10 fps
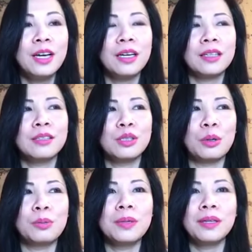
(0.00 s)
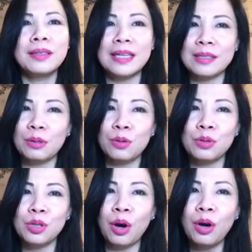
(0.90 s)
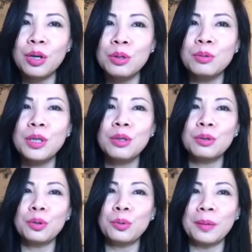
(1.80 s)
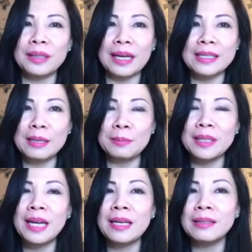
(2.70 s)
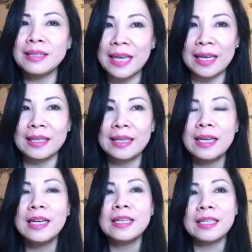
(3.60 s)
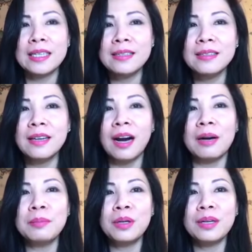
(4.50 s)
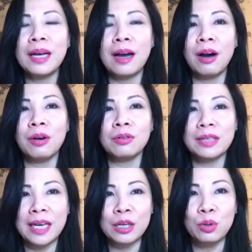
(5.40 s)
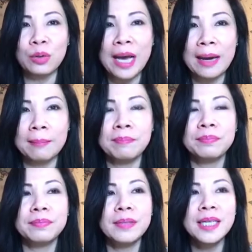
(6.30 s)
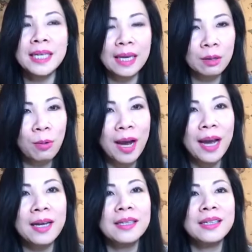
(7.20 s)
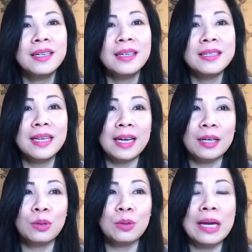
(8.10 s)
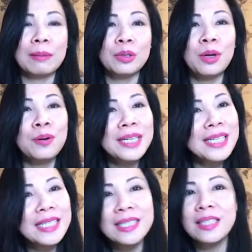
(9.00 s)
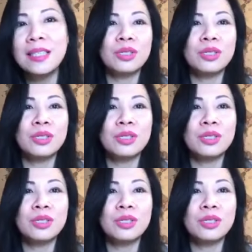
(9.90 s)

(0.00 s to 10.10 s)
người chủ mới nói tại sao con chó yêu quý của tôi mà tại sao bữa nay như vậy thì cái người ở mới nói là ờ ngài cù đàm đi ngang qua và ngài cù đàm nói cái gì với con